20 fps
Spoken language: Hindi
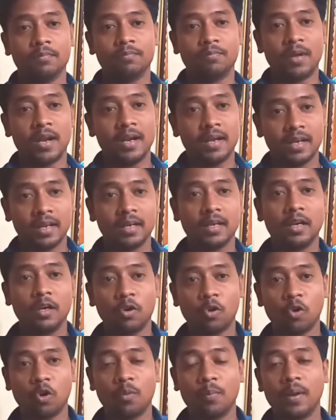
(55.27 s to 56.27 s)
पेरेंटिंग
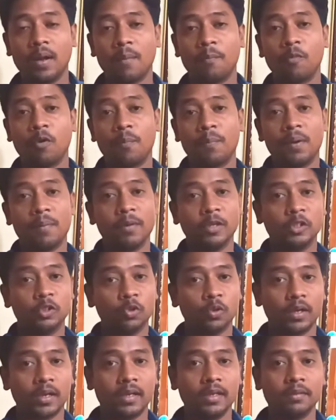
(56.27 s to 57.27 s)
कंट्रोल में आपको अपने
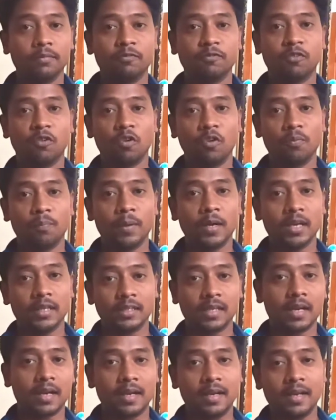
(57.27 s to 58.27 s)
बच्चों के फ़ोन पे
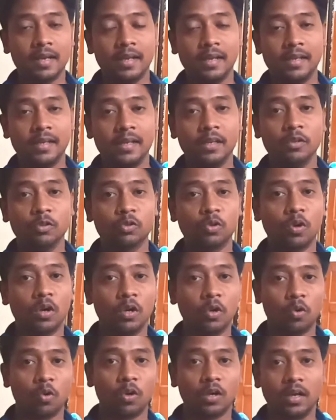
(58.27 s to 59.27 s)
नज़र रखने के लिए उसको
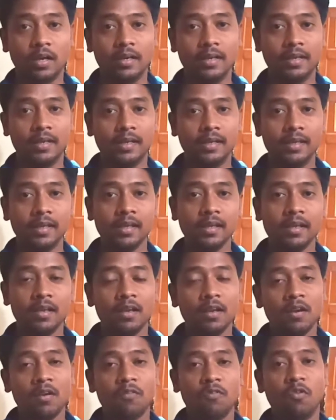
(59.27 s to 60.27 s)
कंट्रोल करने के लिए
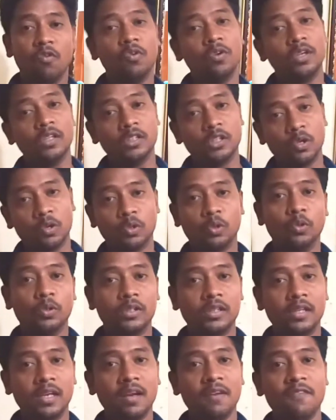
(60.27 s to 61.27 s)
फ़ोन की ज़रूरत
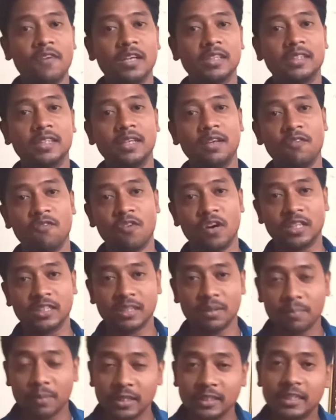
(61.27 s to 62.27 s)
होती है वैसे ही
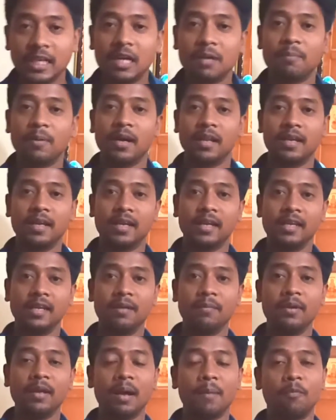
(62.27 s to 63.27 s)
व्हाट्सअप की चैट पढ़ने के
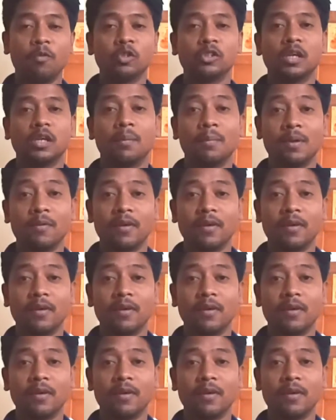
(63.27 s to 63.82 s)
लिए भी आपको सामने